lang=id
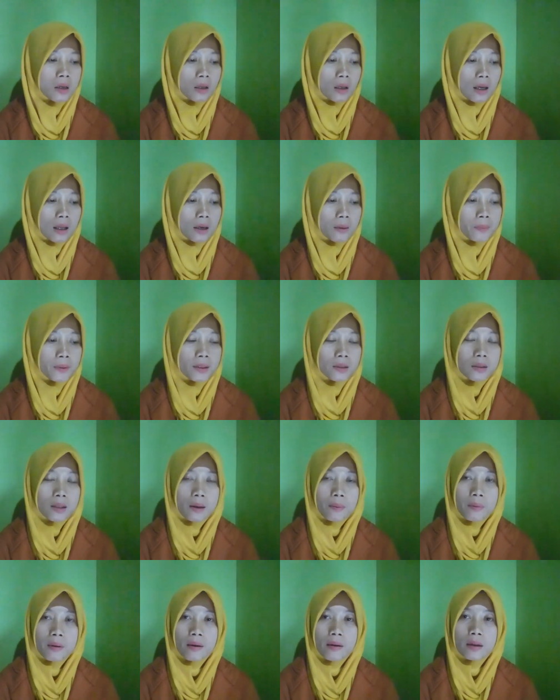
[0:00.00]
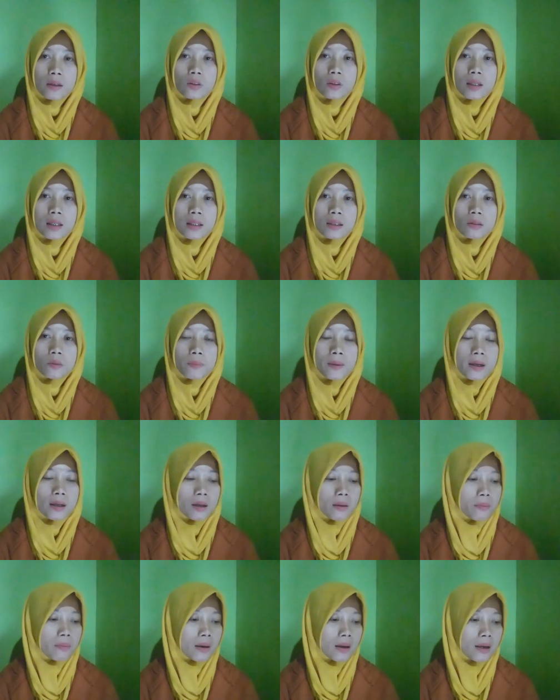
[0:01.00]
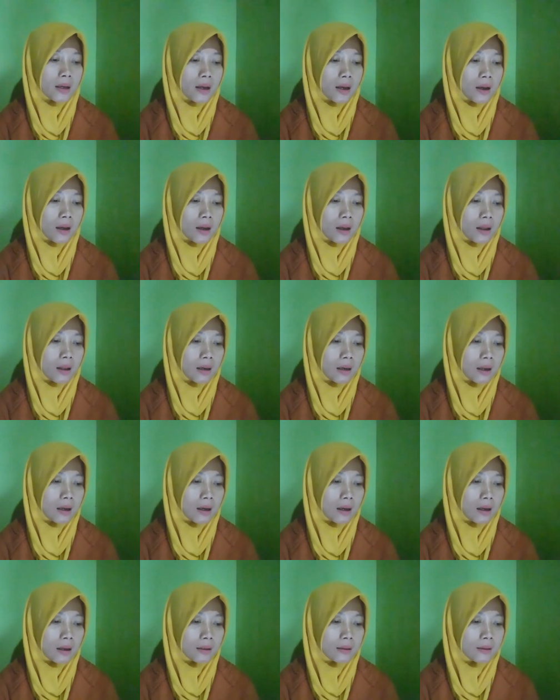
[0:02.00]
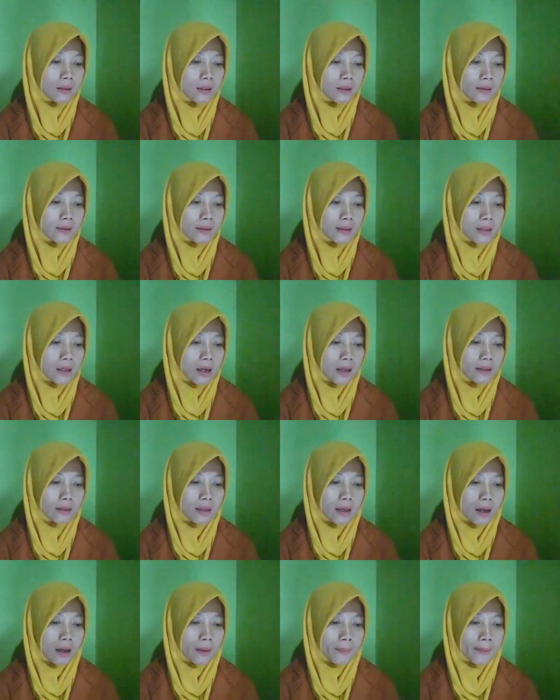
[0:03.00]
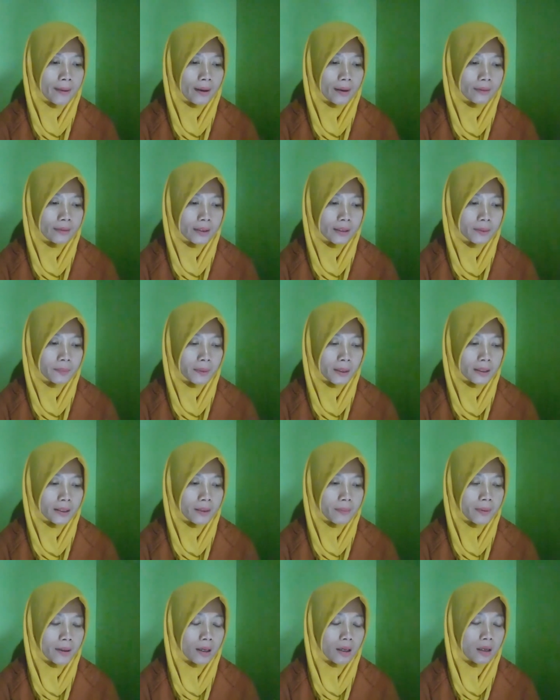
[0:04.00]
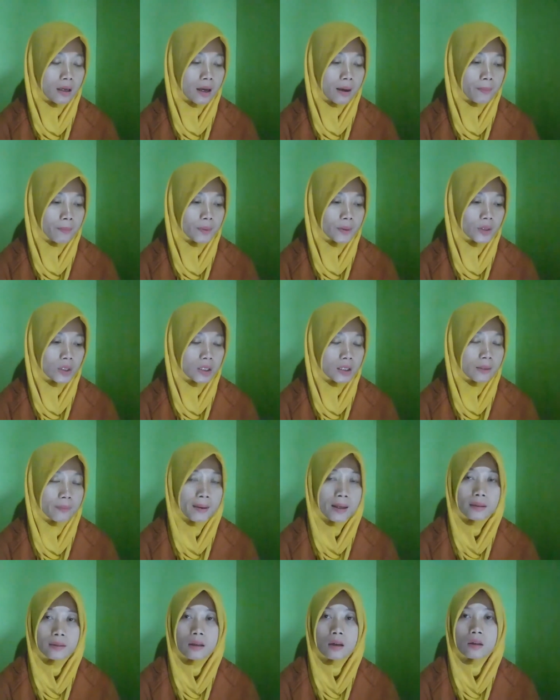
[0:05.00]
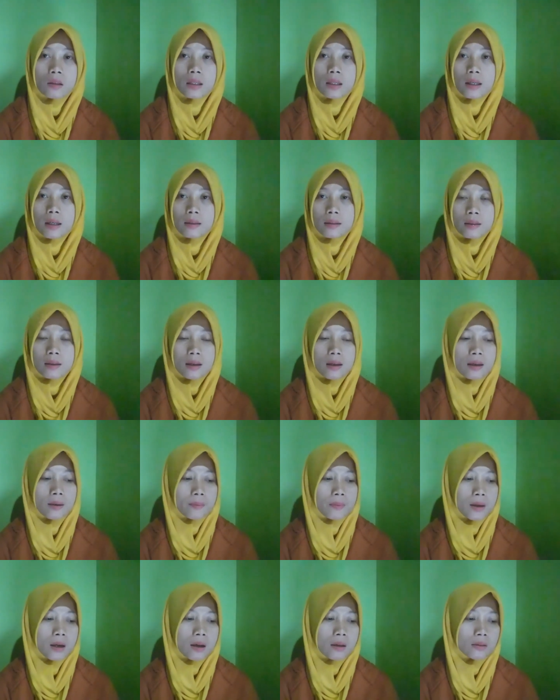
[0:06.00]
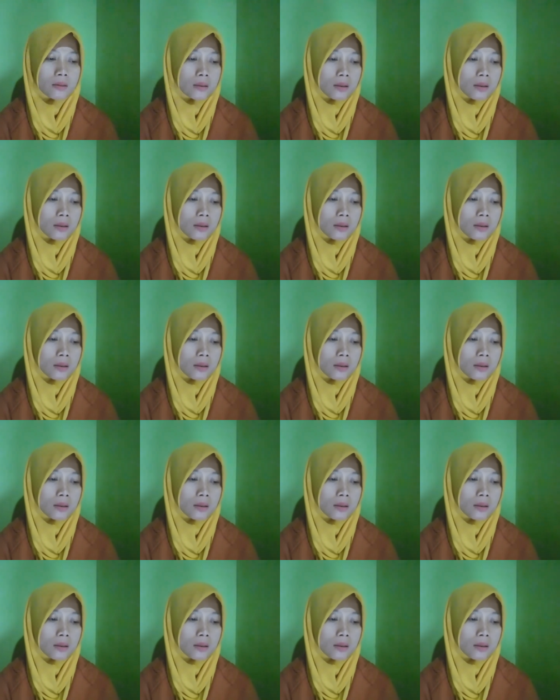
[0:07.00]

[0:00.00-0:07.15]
Kalau berdetak bawah udel itu bagaimana? Nah, ini dilihat ya apakah tes speknya bagaimana positif atau negatif ya.